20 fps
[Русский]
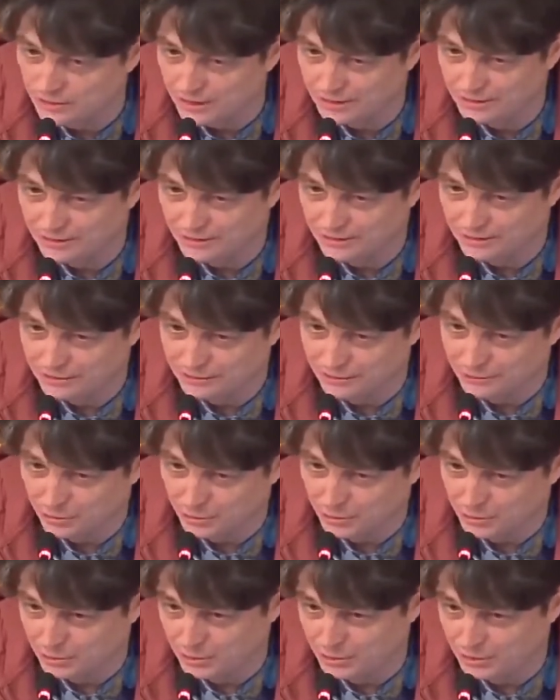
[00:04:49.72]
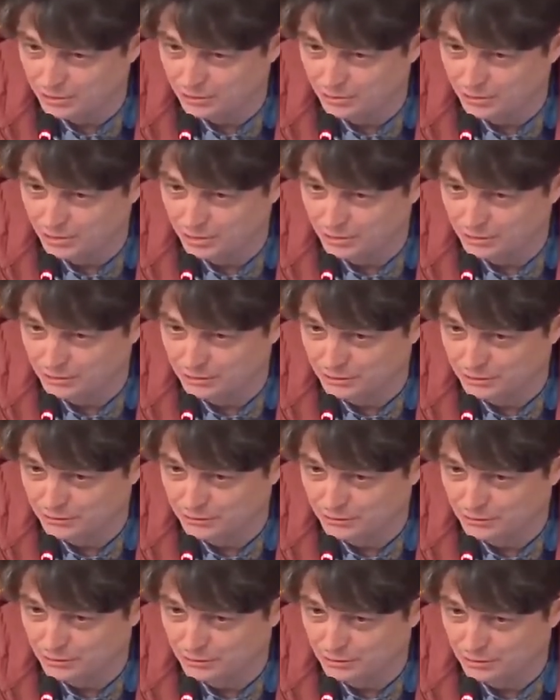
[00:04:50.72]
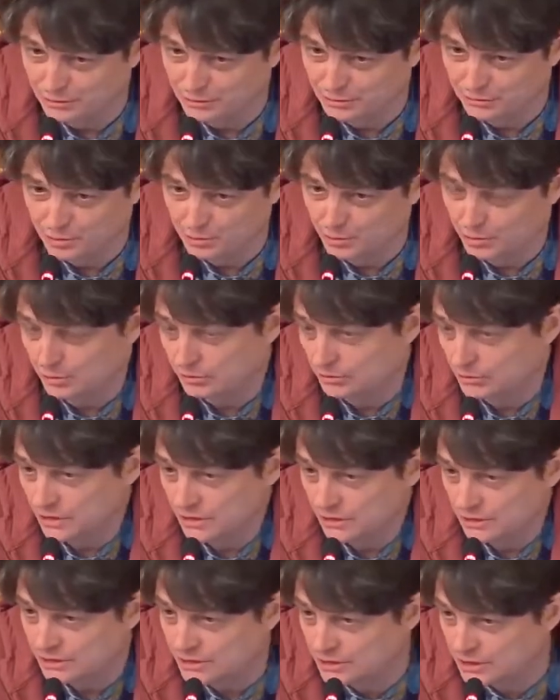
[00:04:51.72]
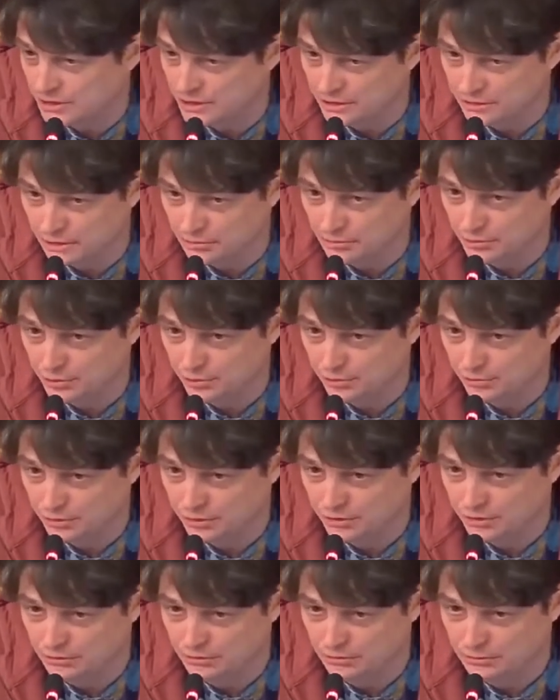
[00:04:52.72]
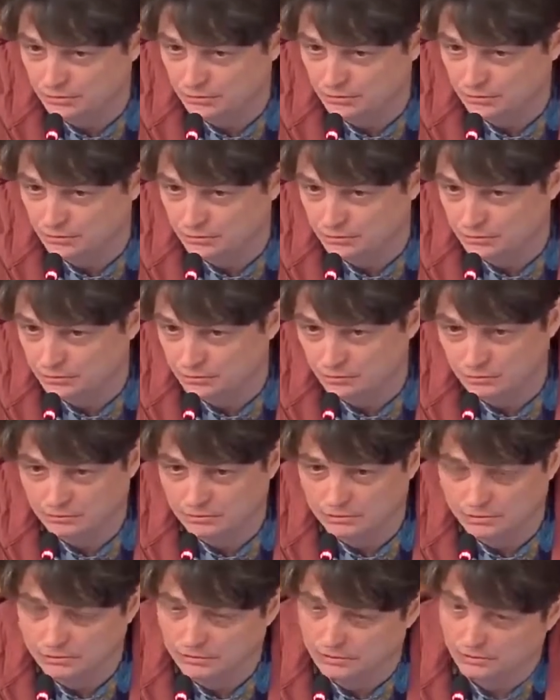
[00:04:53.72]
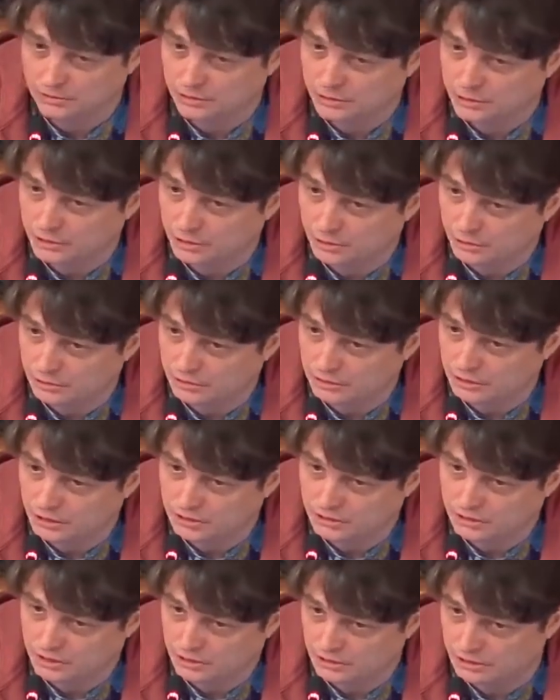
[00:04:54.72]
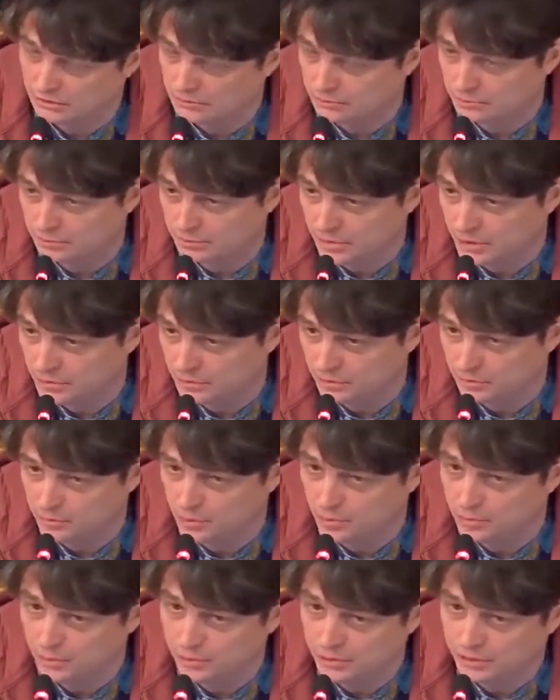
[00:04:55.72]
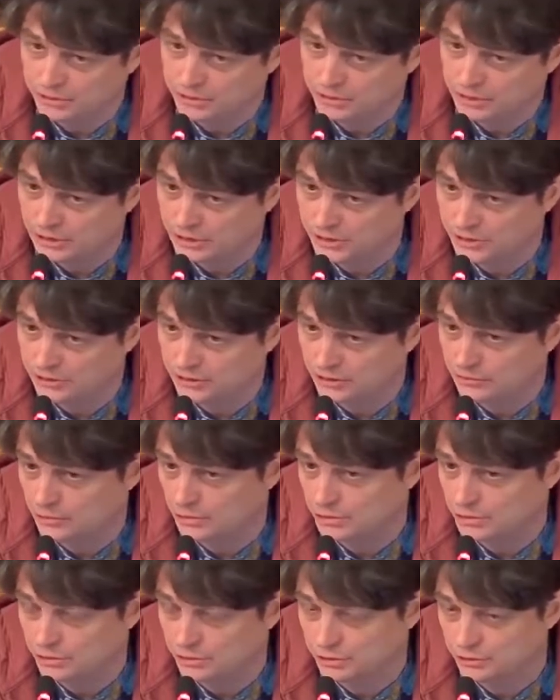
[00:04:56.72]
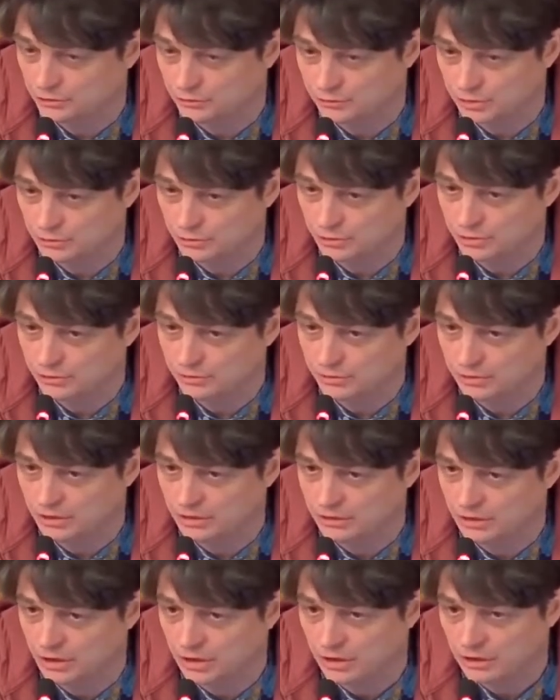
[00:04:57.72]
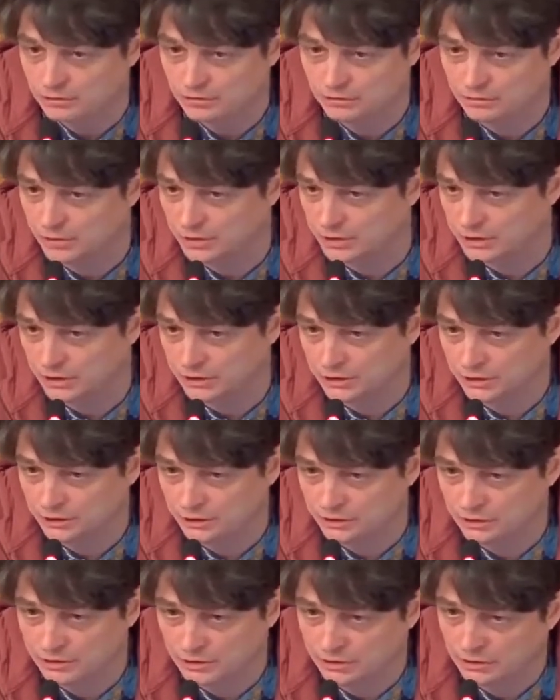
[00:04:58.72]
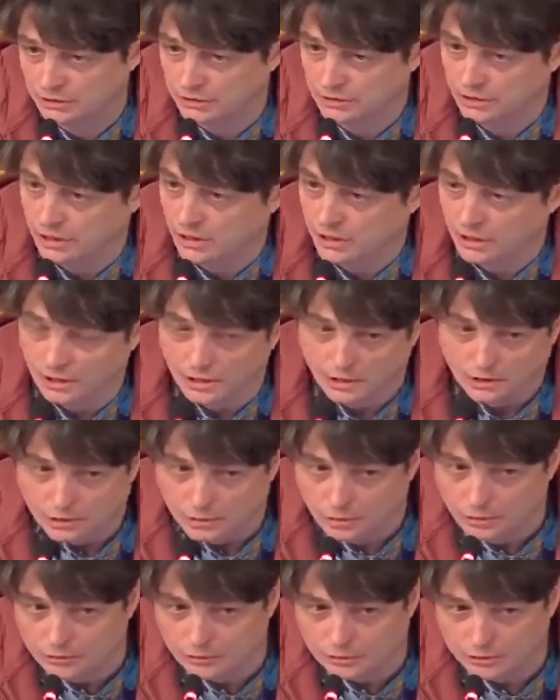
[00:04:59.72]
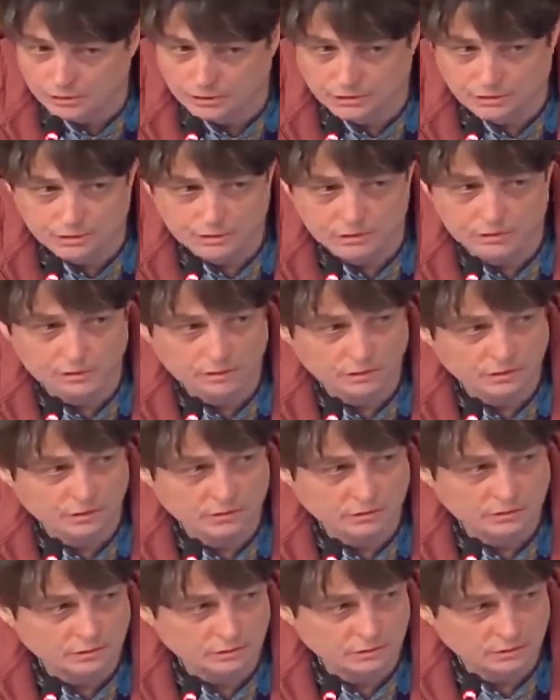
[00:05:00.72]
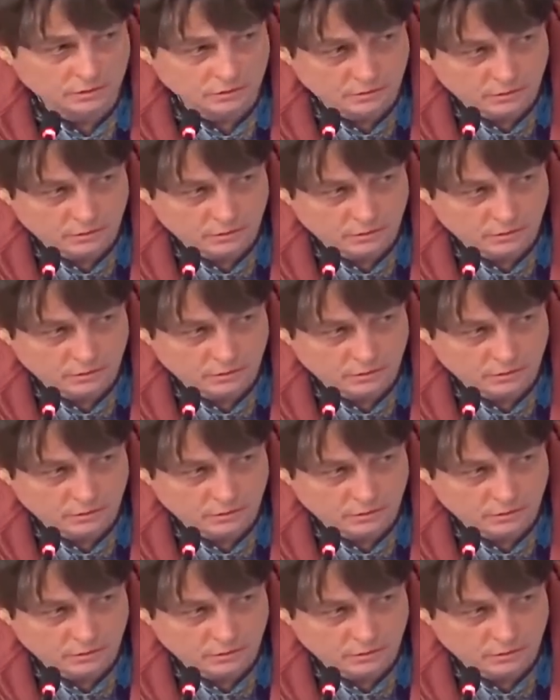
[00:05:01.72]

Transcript: не говорить о, о том, что с этим делать, но мы будем, конечно, сокращать рабочую неделю, ну, не до четырех дней, а скорее пойдем по пути сокращения рабочих часов в рабочем дне, то есть в ближайшие 10 лет офисы,